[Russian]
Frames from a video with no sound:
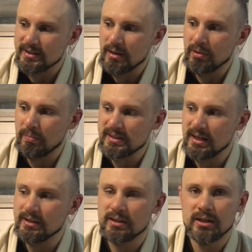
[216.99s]
Самая
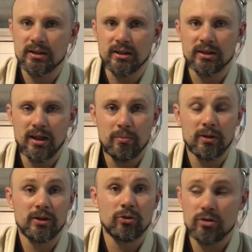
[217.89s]
последняя техника там,
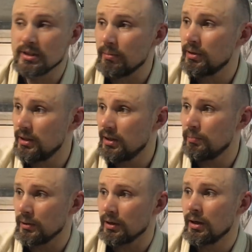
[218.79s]
это тут самый не
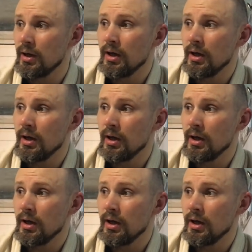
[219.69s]
риппинг.